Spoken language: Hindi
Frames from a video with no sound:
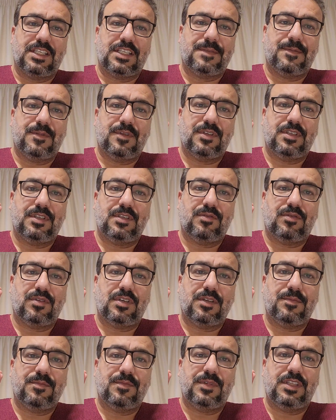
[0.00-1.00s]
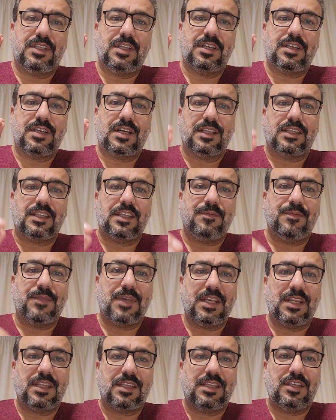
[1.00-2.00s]
जिसमें इन्होंने दिन रात की
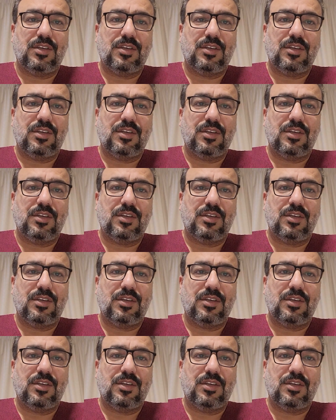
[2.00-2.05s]
मेहनत